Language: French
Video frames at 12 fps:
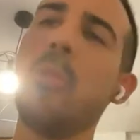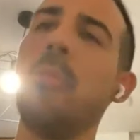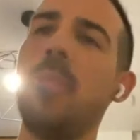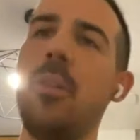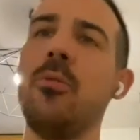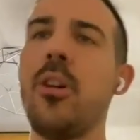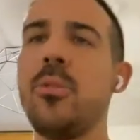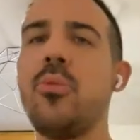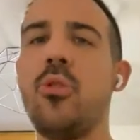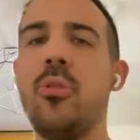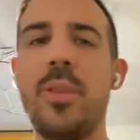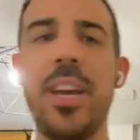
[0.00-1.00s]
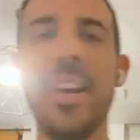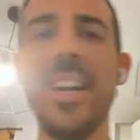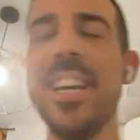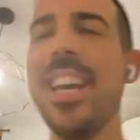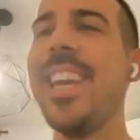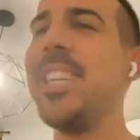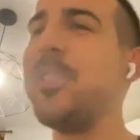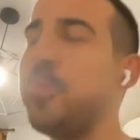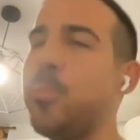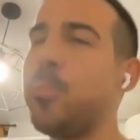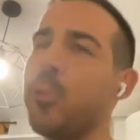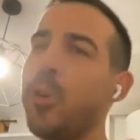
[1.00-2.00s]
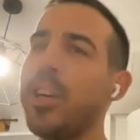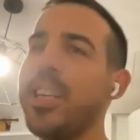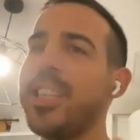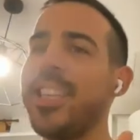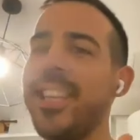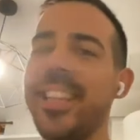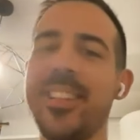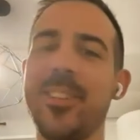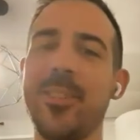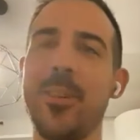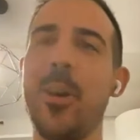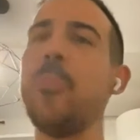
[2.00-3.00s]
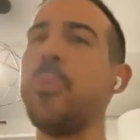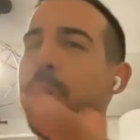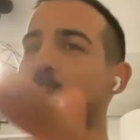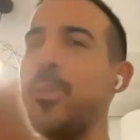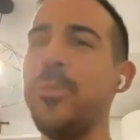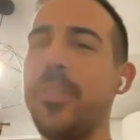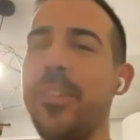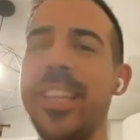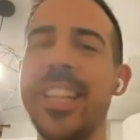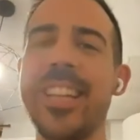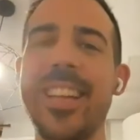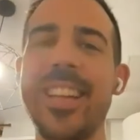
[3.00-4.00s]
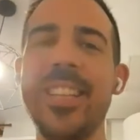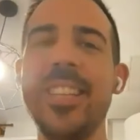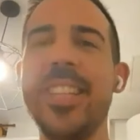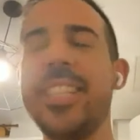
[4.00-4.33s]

Donc, on va en voir une première. Et je suis toujours à essayer d'être un peu comme tu fais avec Nathalie,